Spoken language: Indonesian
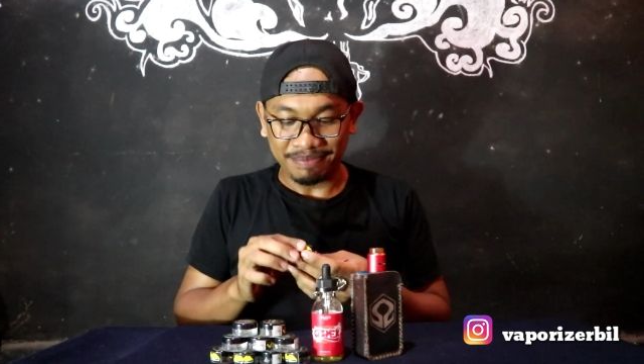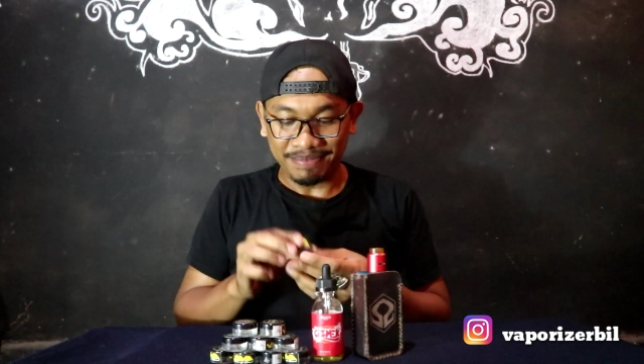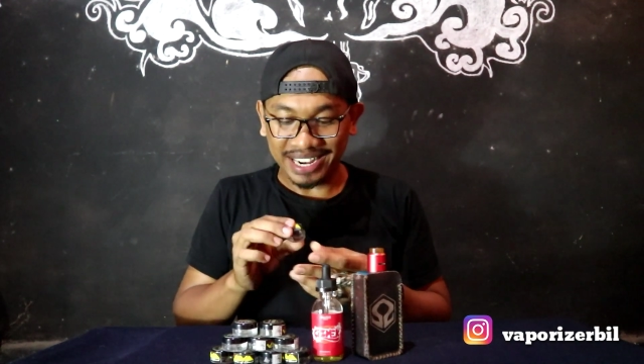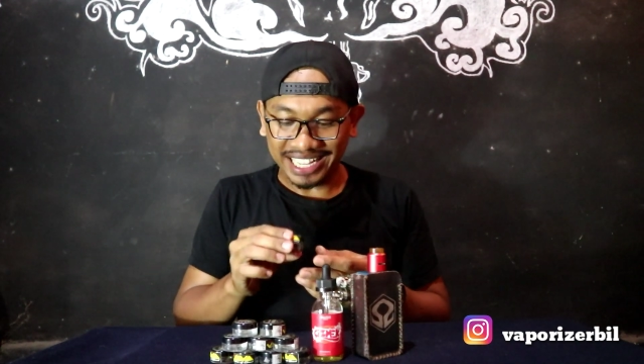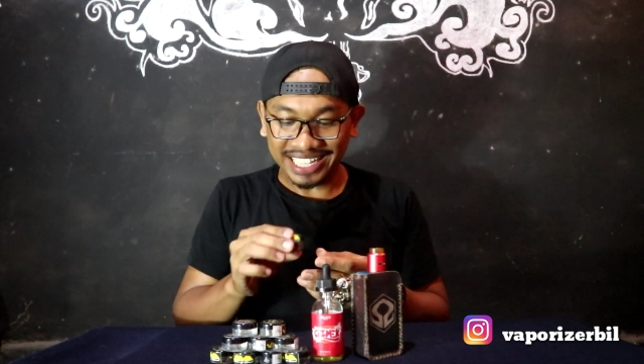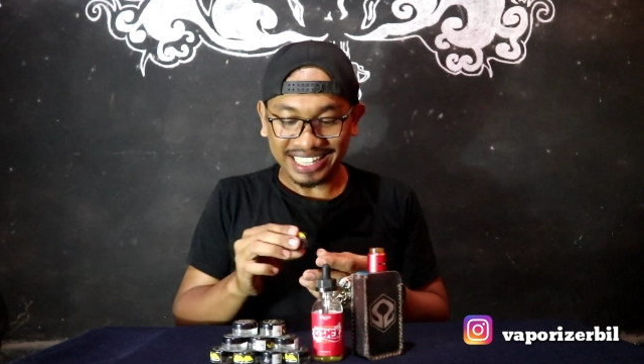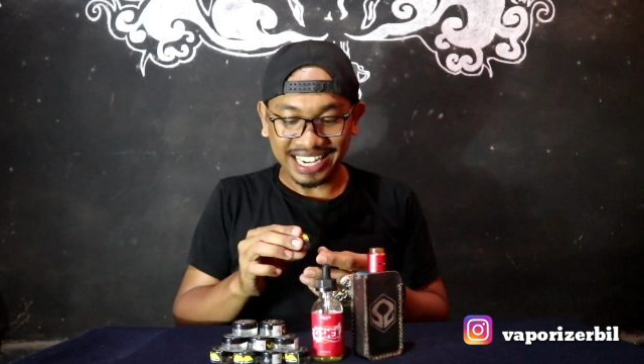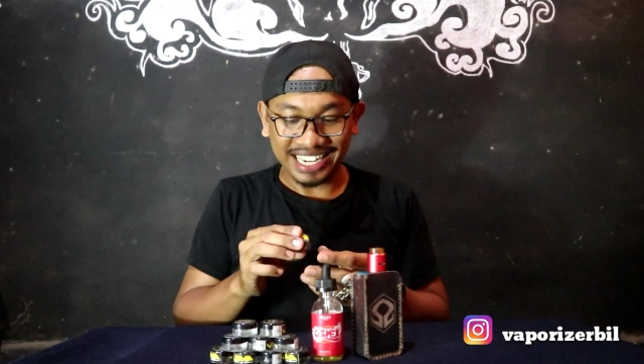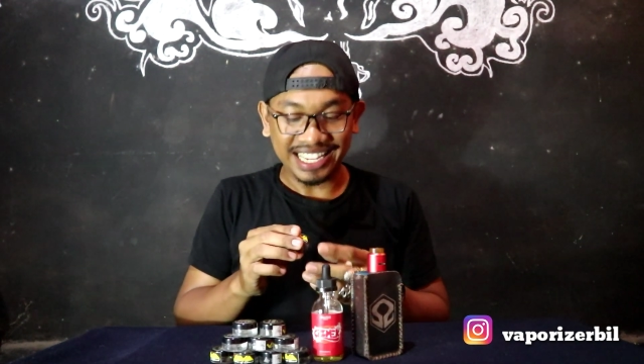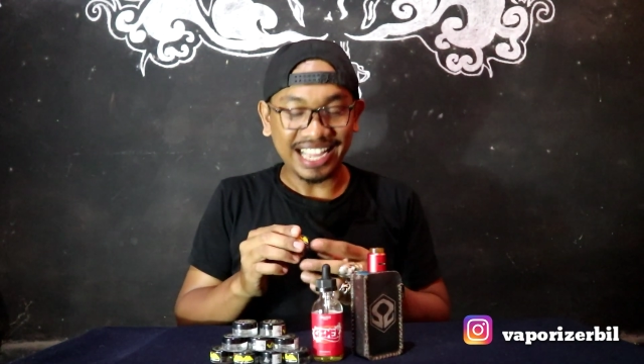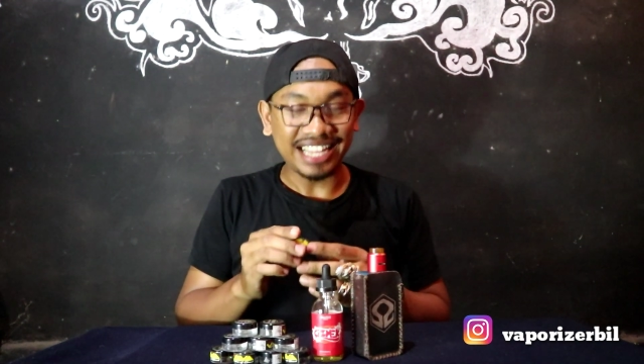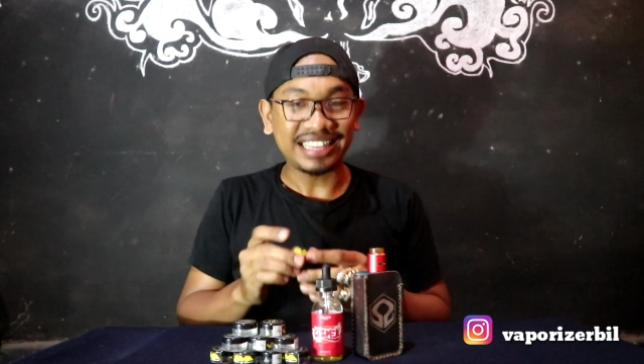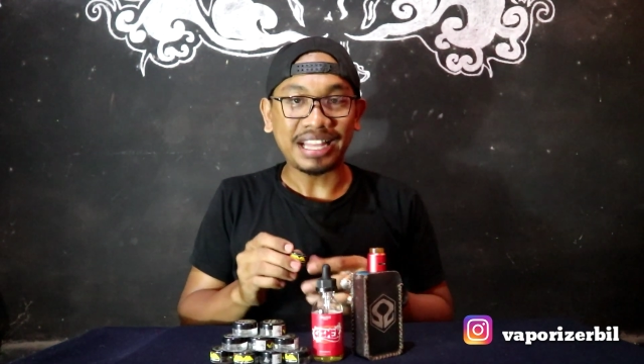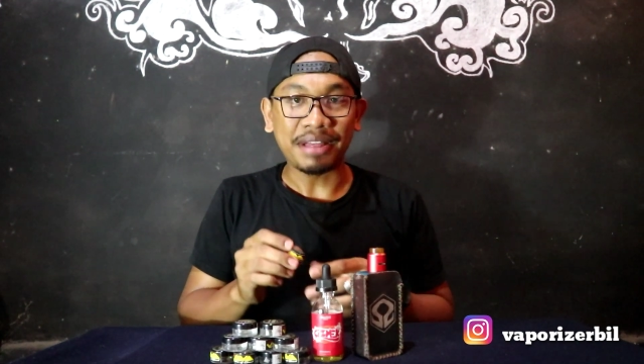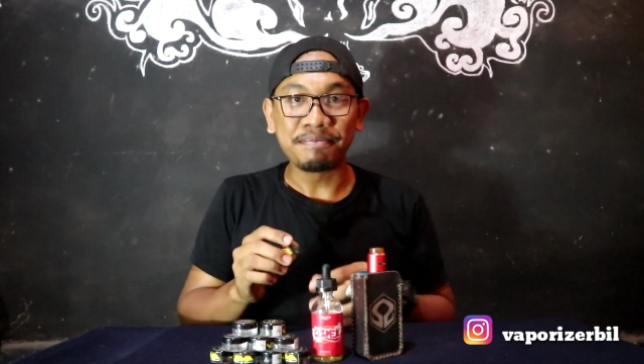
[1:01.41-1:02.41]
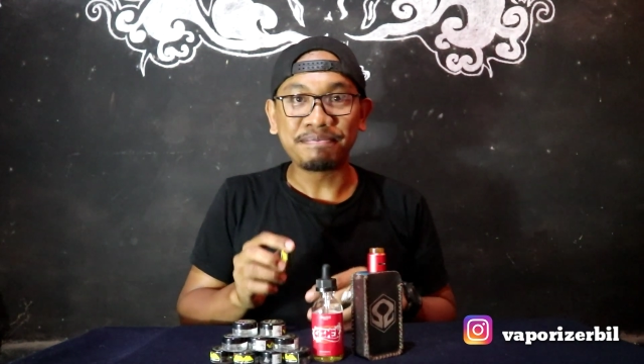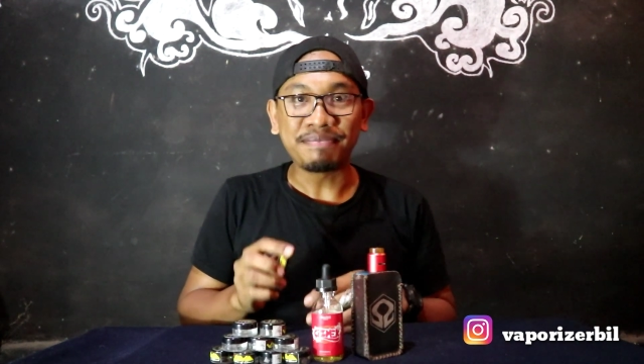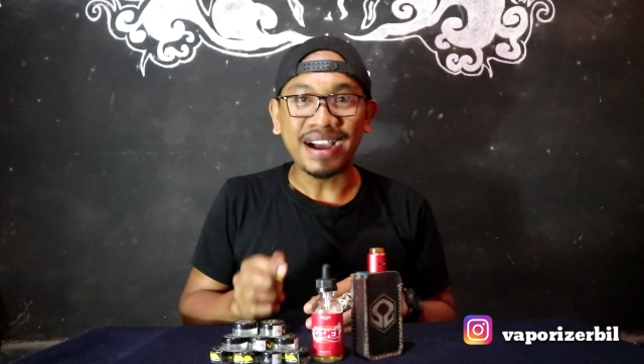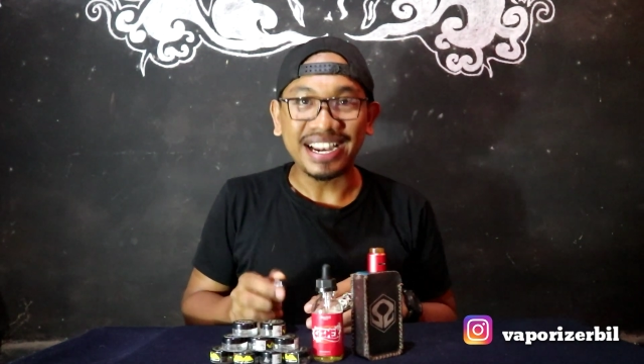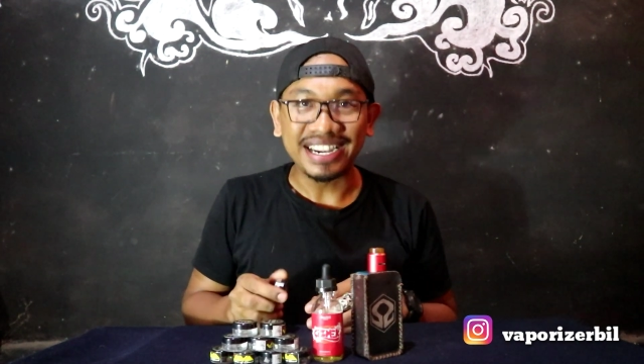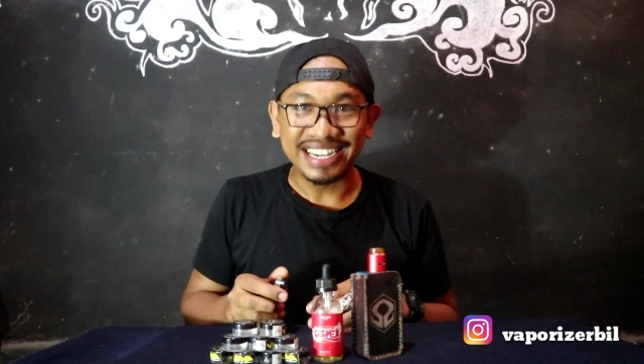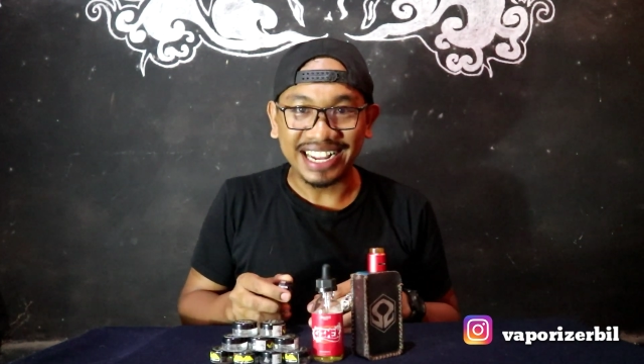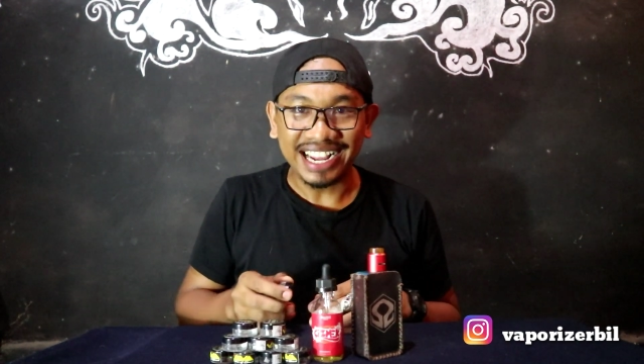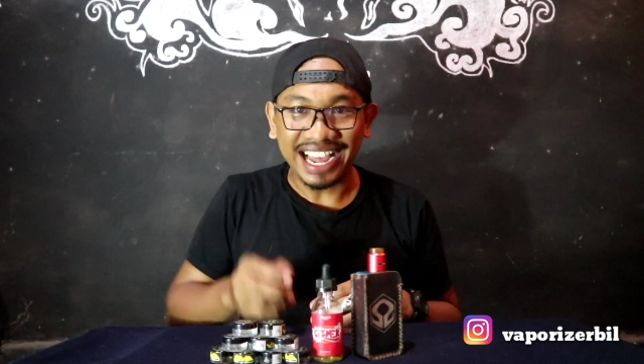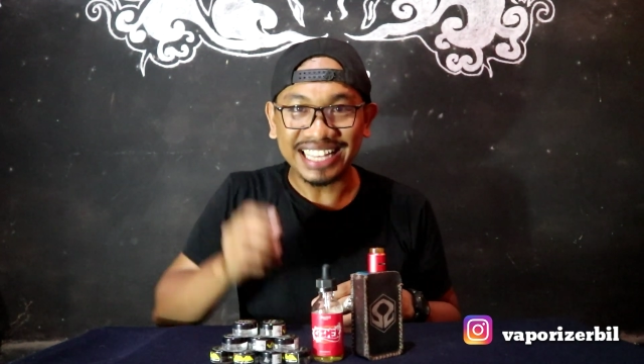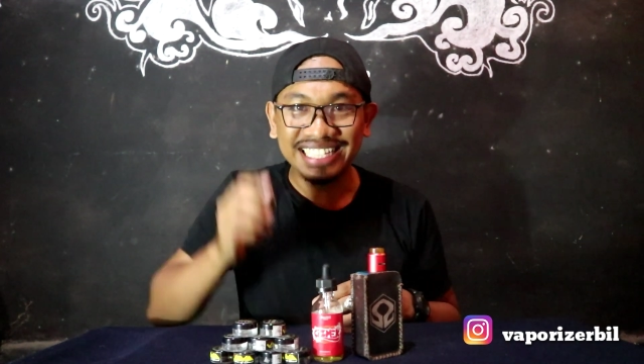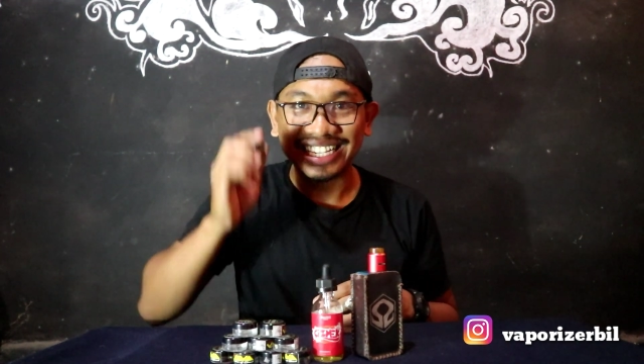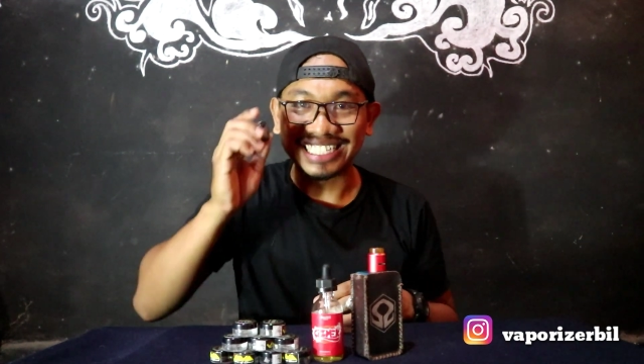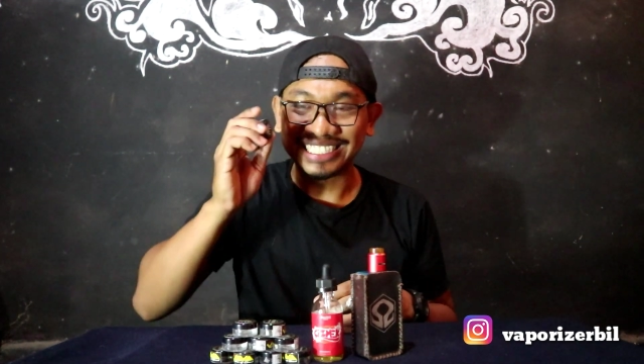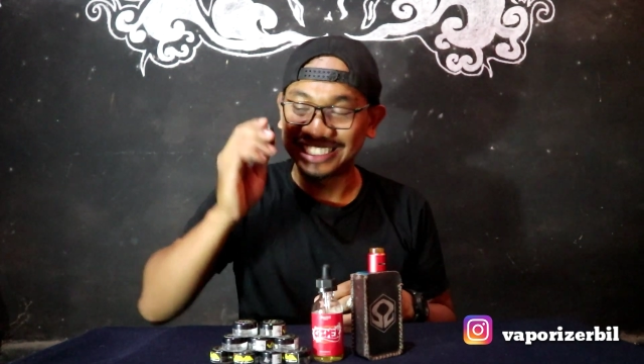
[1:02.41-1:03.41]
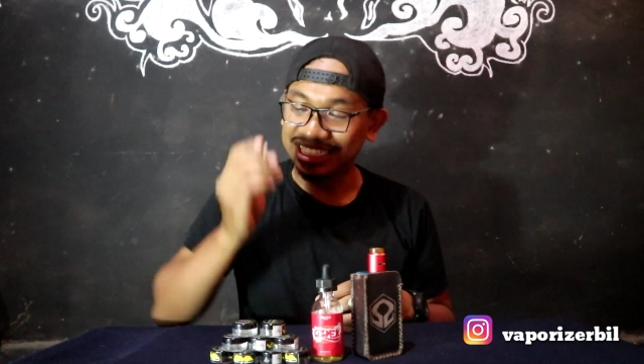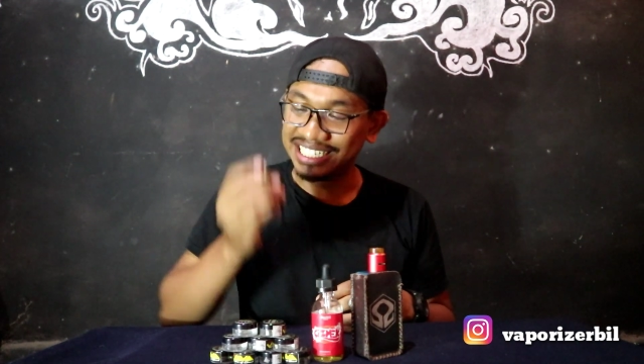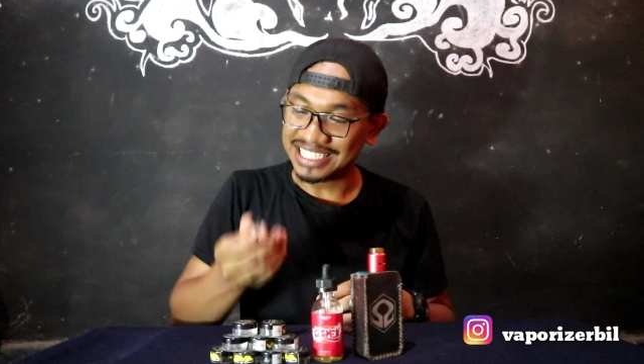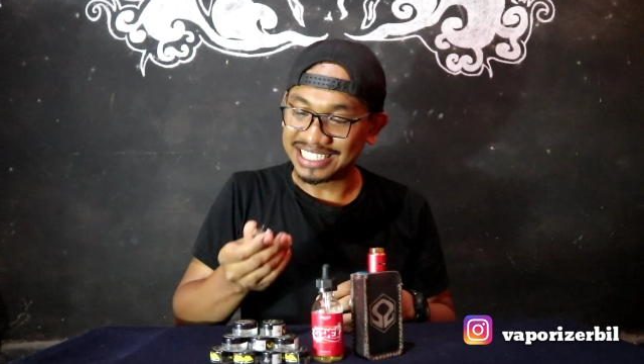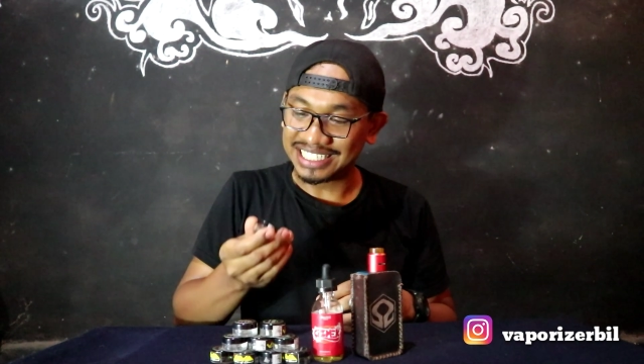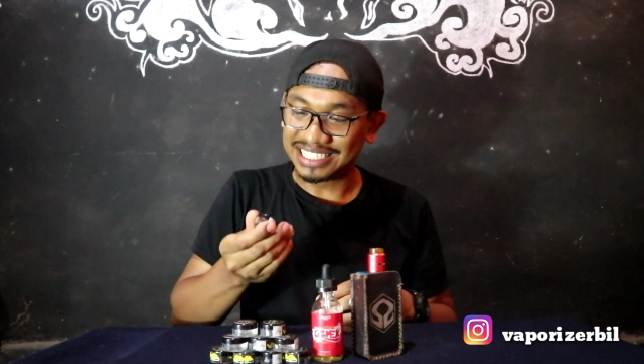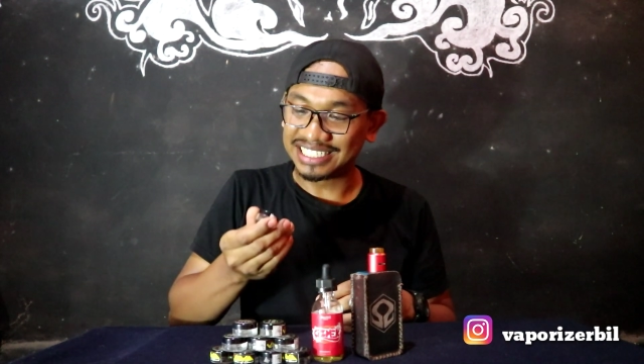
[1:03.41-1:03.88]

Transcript: mari kita lihat tampak dekatnya si